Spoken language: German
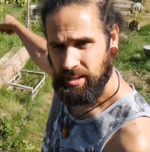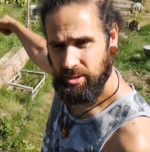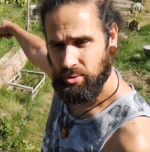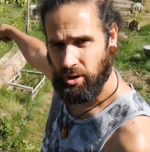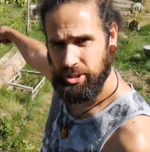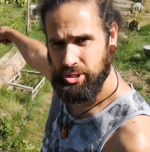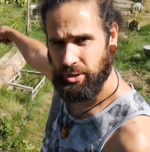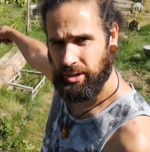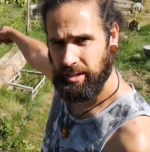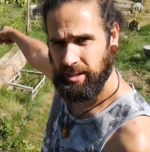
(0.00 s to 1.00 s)
Die
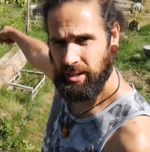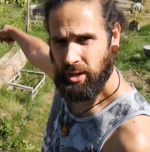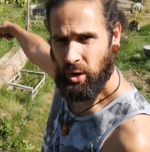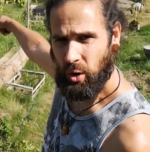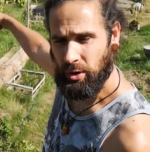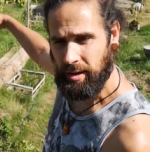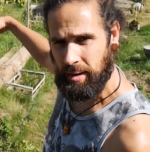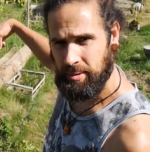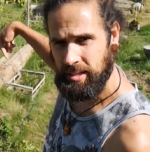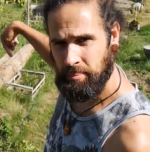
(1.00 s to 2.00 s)
Tortenstücke und dann
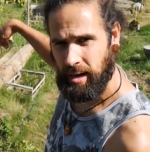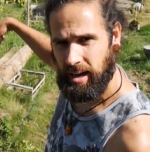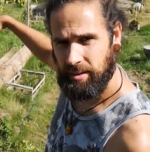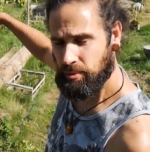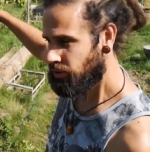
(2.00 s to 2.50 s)
habe ich hier einen Bereich, wo